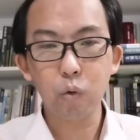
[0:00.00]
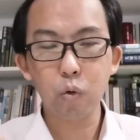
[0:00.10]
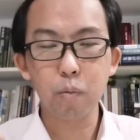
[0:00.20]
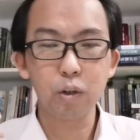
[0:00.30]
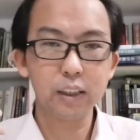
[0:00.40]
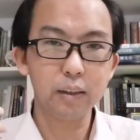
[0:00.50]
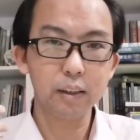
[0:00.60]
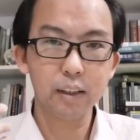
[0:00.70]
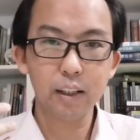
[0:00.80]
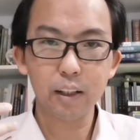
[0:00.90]
如果摩
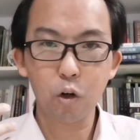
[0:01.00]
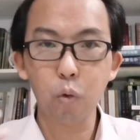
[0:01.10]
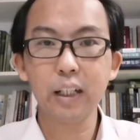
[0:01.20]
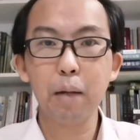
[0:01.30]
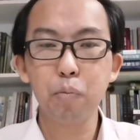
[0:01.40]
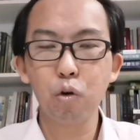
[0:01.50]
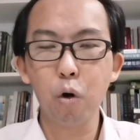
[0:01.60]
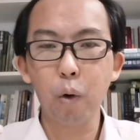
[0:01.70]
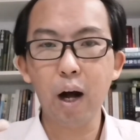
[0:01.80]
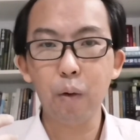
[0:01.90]
西的口才不
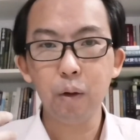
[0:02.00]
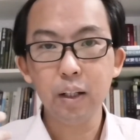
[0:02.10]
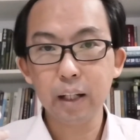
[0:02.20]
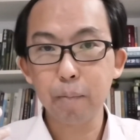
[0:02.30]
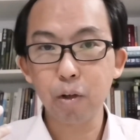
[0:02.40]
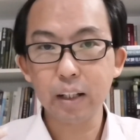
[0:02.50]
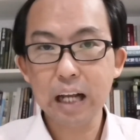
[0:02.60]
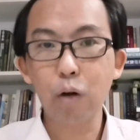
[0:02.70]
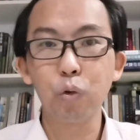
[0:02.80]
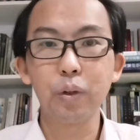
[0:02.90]
够好，那么
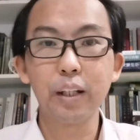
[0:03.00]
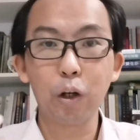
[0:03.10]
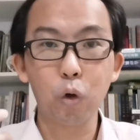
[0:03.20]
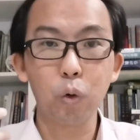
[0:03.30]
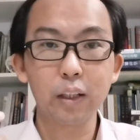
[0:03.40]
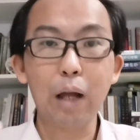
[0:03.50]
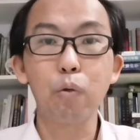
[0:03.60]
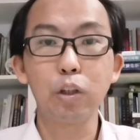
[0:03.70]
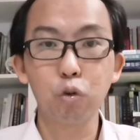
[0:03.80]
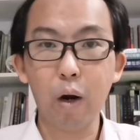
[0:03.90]
亚伦能够代
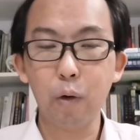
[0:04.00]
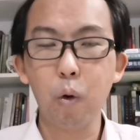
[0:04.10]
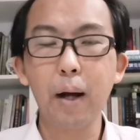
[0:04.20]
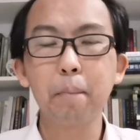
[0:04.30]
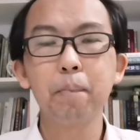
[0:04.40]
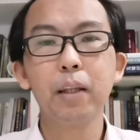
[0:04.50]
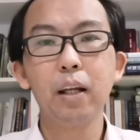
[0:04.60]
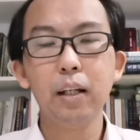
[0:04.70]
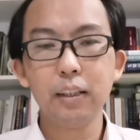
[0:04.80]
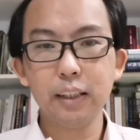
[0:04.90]
为传话，
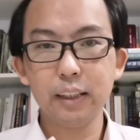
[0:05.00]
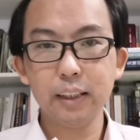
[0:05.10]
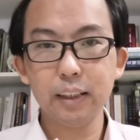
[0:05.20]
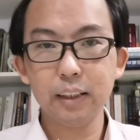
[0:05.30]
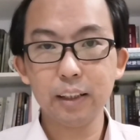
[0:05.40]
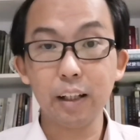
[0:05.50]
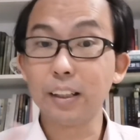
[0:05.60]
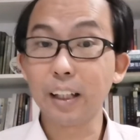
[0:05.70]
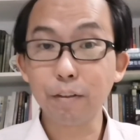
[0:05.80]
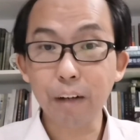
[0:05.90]
这是可能
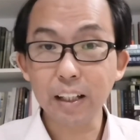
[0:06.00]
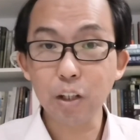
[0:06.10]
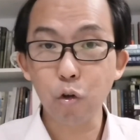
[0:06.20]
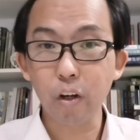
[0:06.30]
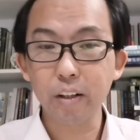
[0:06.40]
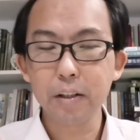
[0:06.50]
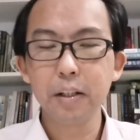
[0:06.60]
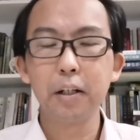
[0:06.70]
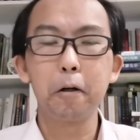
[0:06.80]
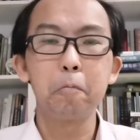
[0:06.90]
是一个翻译员
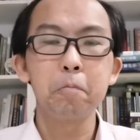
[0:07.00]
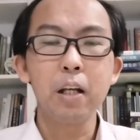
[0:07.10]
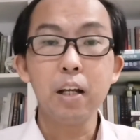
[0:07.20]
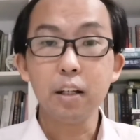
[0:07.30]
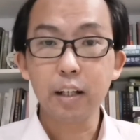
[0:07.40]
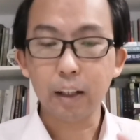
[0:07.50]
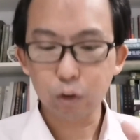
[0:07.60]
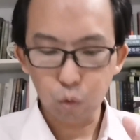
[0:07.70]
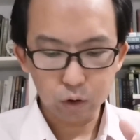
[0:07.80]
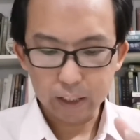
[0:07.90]
哦。那
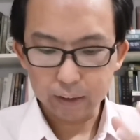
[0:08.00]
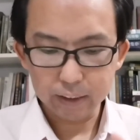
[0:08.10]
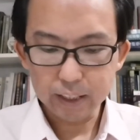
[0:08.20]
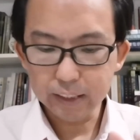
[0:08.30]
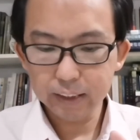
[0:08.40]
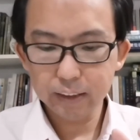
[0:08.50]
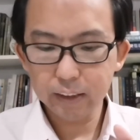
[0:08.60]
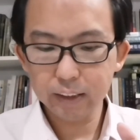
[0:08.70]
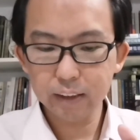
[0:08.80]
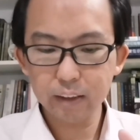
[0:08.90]
我想，这是这
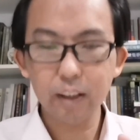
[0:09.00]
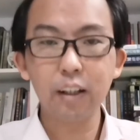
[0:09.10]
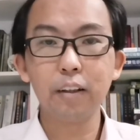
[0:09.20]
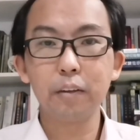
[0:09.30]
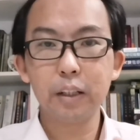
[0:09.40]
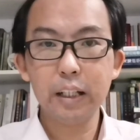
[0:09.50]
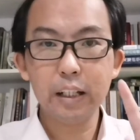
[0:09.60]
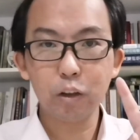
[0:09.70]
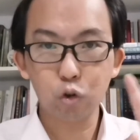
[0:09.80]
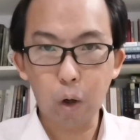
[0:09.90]
是呃一
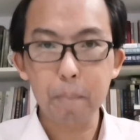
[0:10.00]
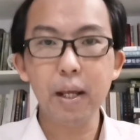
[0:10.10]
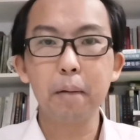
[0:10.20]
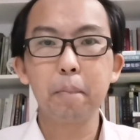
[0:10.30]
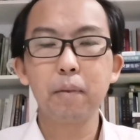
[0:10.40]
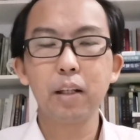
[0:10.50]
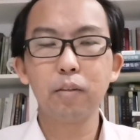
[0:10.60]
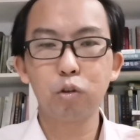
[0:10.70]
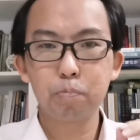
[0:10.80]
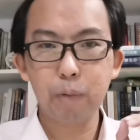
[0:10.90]
个转变，
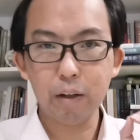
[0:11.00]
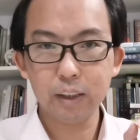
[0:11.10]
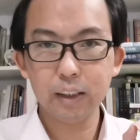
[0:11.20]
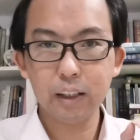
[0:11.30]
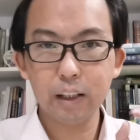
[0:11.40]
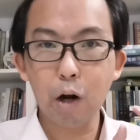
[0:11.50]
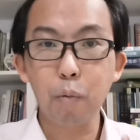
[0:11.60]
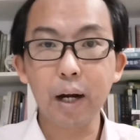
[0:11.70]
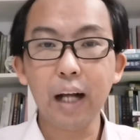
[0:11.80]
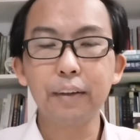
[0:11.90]
呃，表示让我
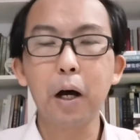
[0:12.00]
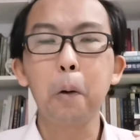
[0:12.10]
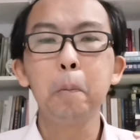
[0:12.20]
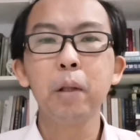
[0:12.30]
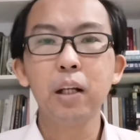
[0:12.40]
们看到。